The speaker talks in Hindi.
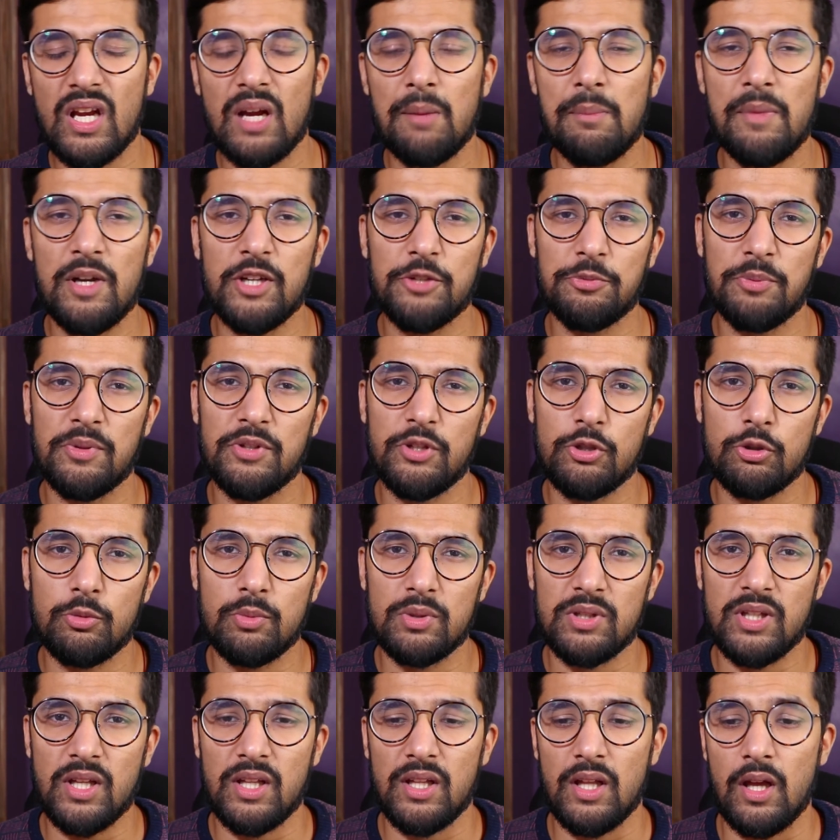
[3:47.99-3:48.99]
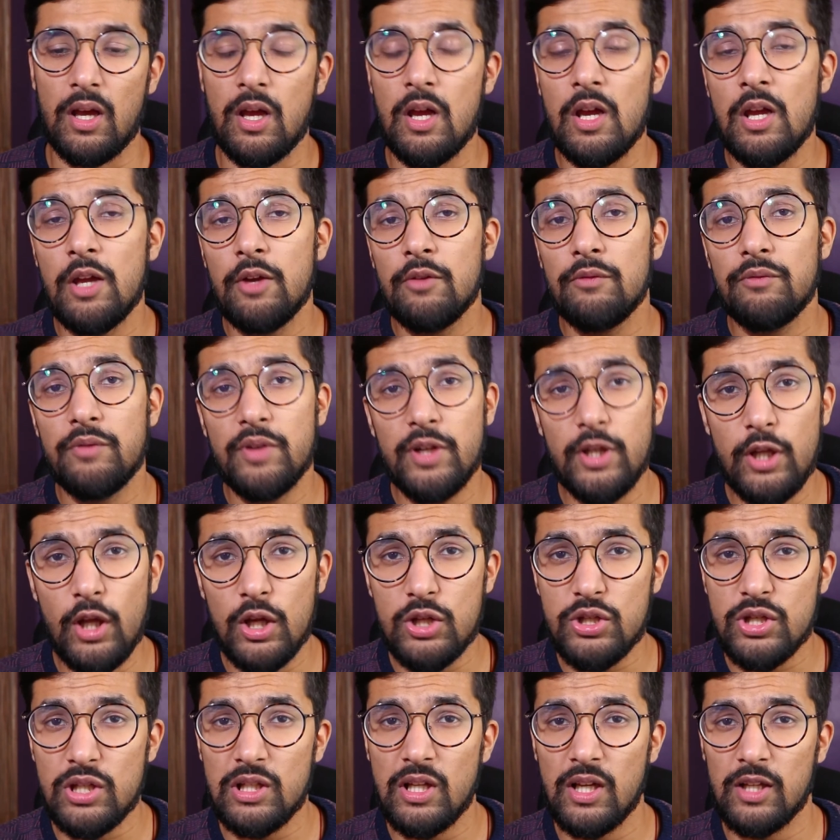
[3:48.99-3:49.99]
कमेंट्स में जरूर बताना वीडियो
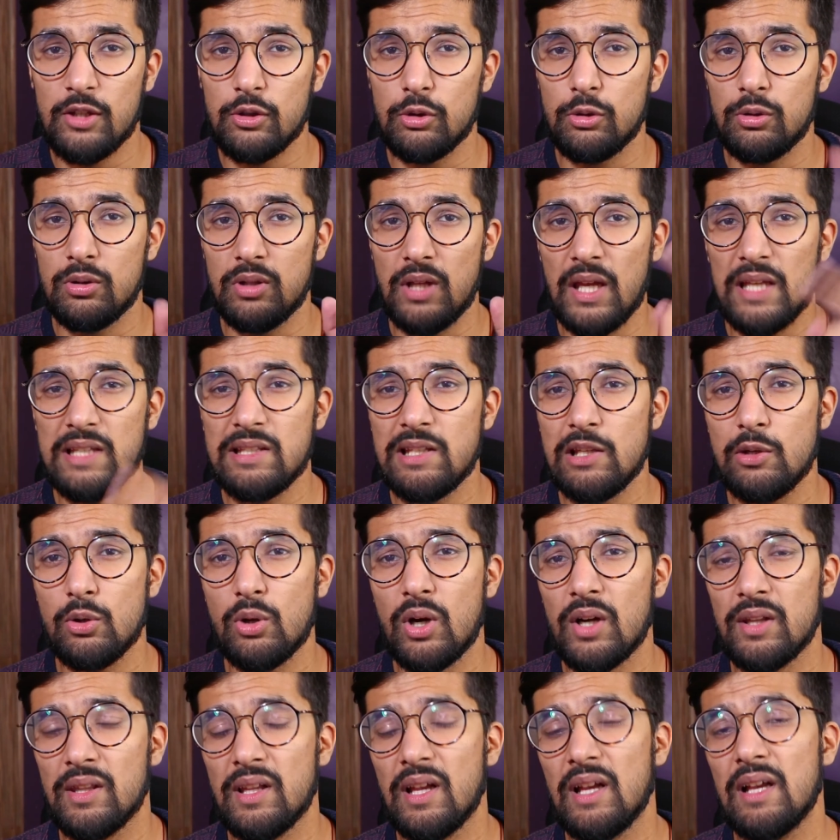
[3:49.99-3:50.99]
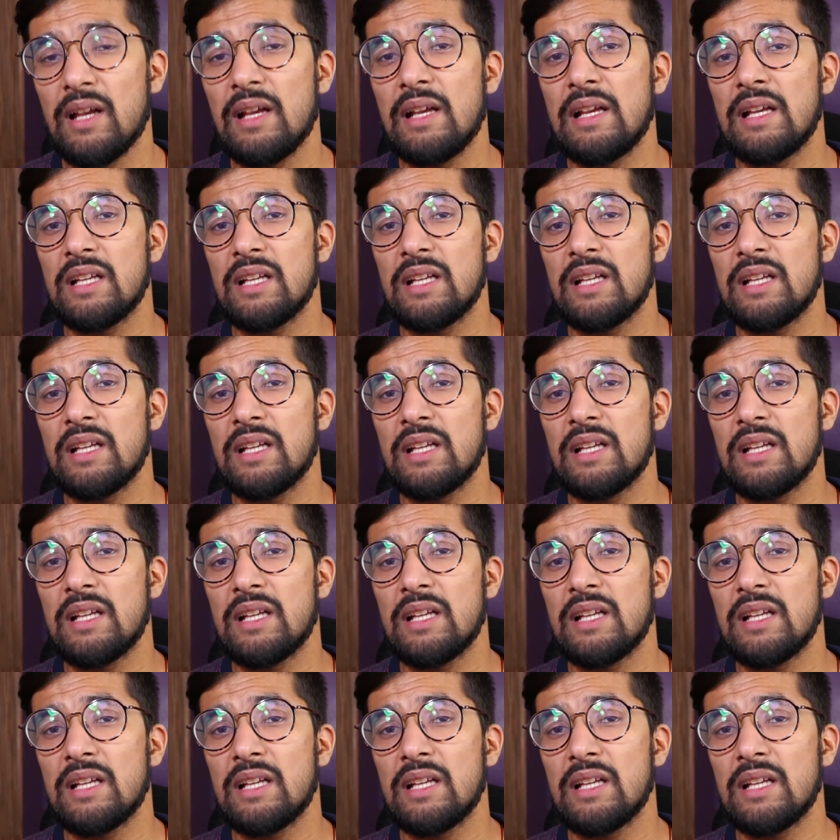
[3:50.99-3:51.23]
अच्छी लगी तो लाइक जरूर करना